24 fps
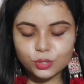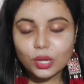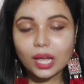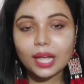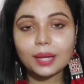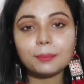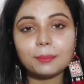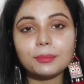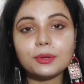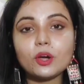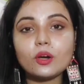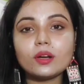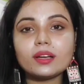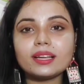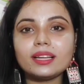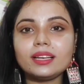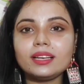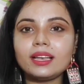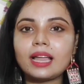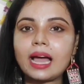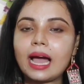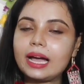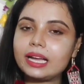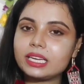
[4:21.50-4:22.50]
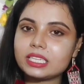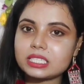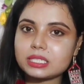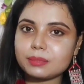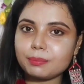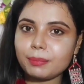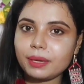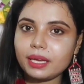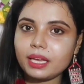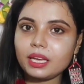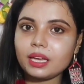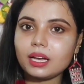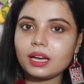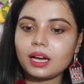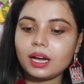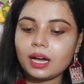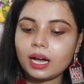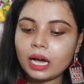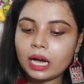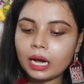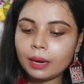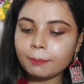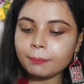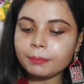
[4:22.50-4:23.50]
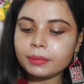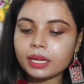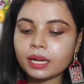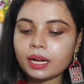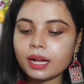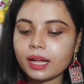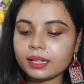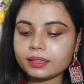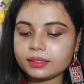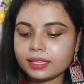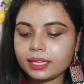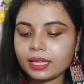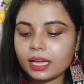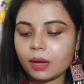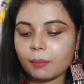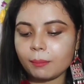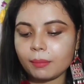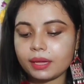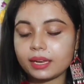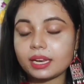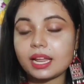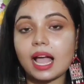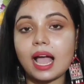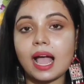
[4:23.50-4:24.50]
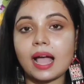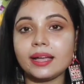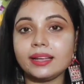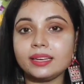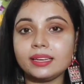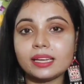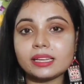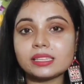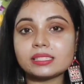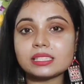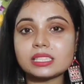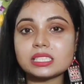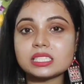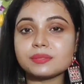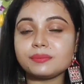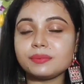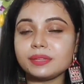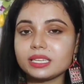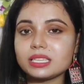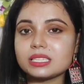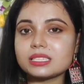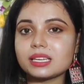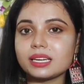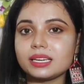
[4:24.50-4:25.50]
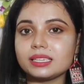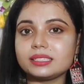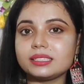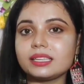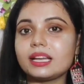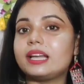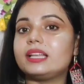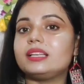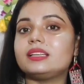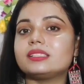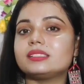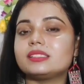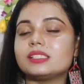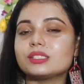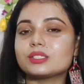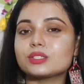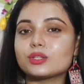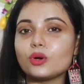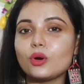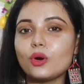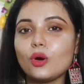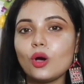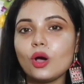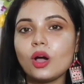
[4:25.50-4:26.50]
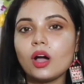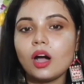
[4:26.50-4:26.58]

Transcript: सो आईब्रो के लास्ट में हम लगाते हैं हमारे आई फिक्स करते हैं आई को